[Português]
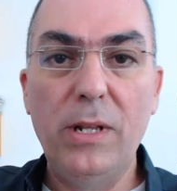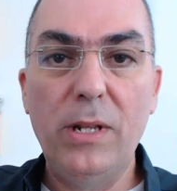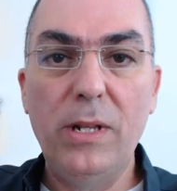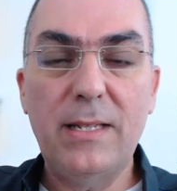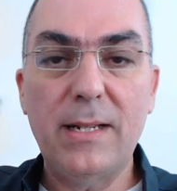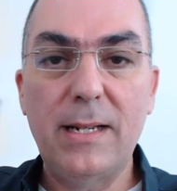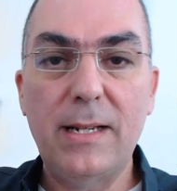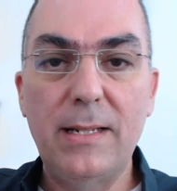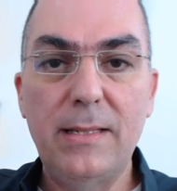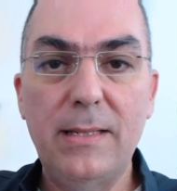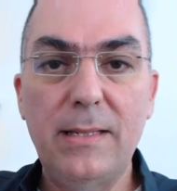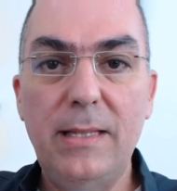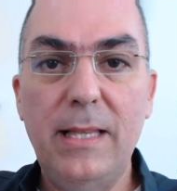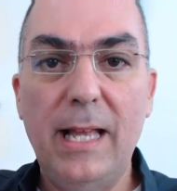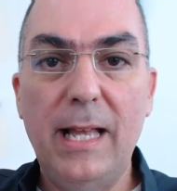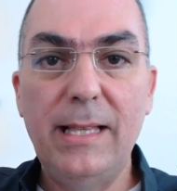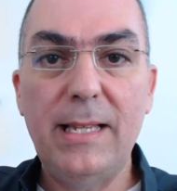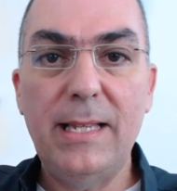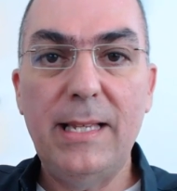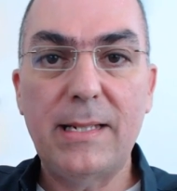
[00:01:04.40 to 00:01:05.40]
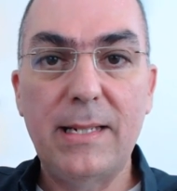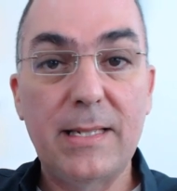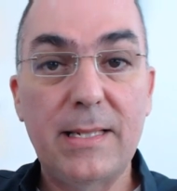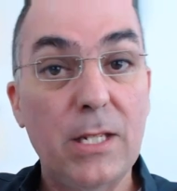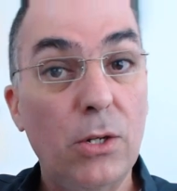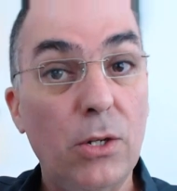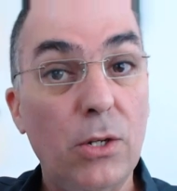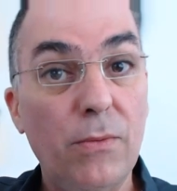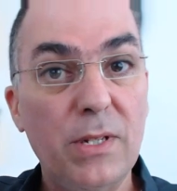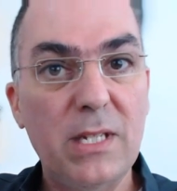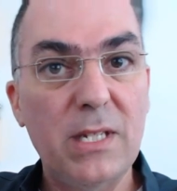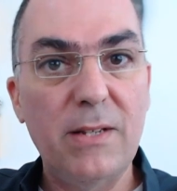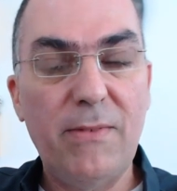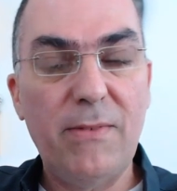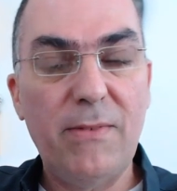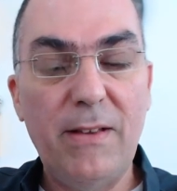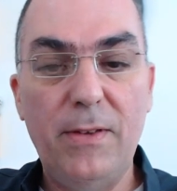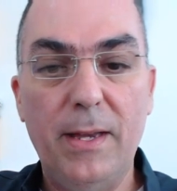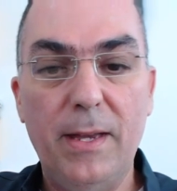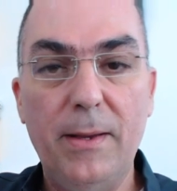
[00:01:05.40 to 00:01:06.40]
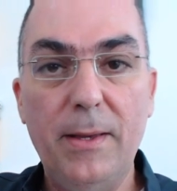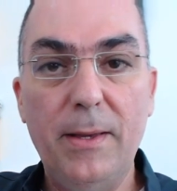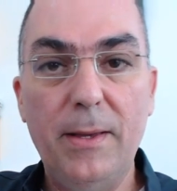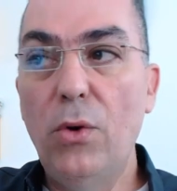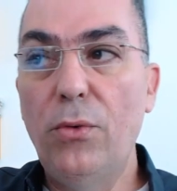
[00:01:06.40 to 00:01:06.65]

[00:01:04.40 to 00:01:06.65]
ou na, na descrição que você vai ver.